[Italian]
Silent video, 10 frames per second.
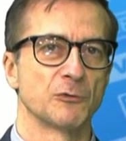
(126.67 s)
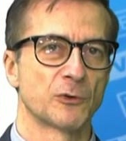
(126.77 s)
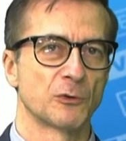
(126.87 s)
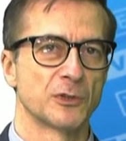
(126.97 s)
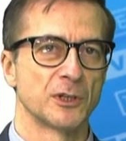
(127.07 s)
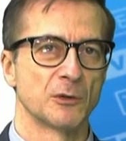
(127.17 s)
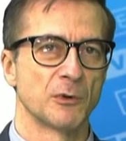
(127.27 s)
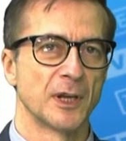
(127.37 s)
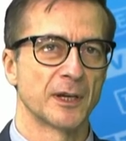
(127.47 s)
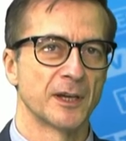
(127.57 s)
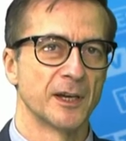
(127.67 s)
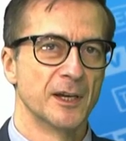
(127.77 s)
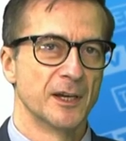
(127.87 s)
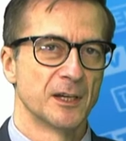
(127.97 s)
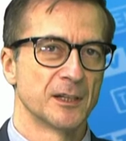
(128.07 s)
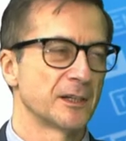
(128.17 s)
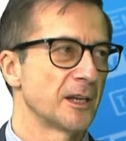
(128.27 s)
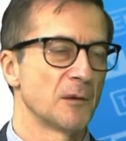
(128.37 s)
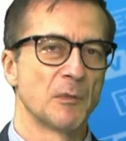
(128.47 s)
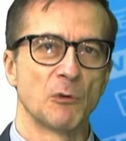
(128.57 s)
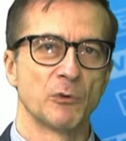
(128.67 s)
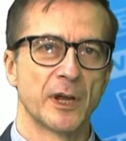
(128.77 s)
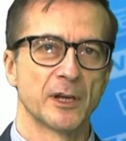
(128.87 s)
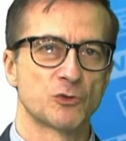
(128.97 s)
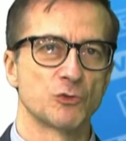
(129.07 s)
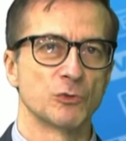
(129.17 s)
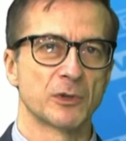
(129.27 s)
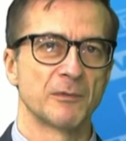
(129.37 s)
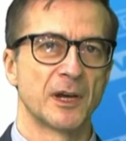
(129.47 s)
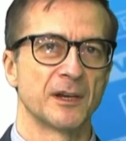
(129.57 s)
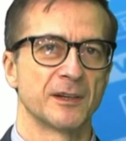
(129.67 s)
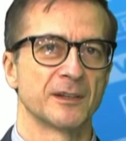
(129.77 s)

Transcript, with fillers: confronti di quella che eh, chiama una ciurma